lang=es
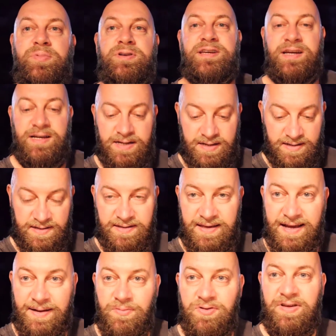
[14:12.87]
pues ya
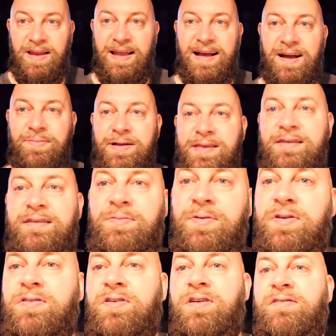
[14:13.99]
llegamos a la cabaña, ya
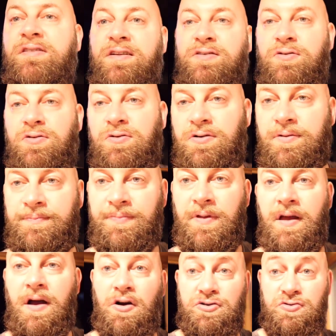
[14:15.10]
veis que está todo
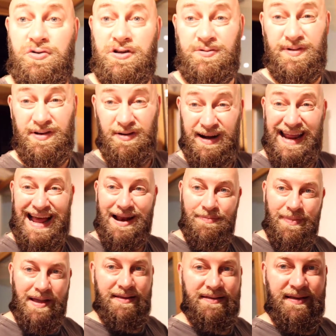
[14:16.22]
oscuro. Bueno,
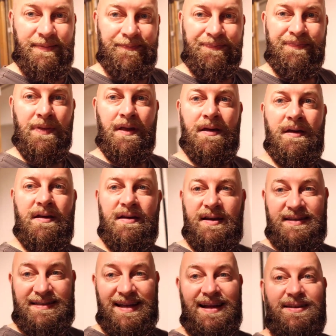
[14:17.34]
realmente
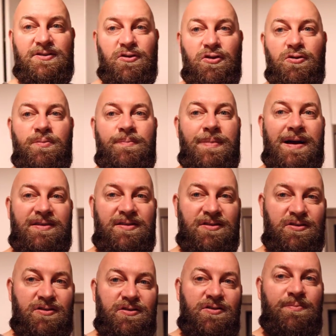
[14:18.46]
está todo
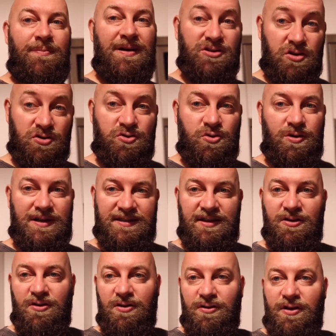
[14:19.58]
más, más oscuras
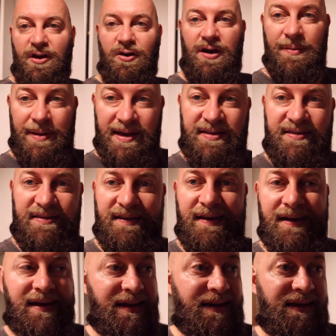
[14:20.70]
de lo, de lo que veis
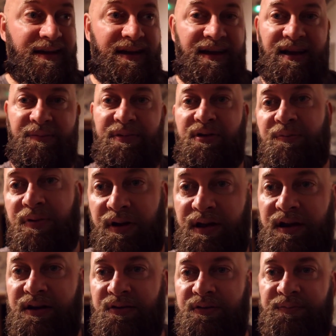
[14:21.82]
en el vídeo, porque
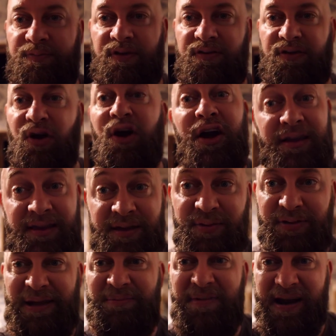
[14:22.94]
claro, este
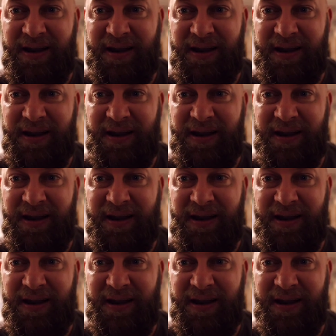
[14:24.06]
objetivo tan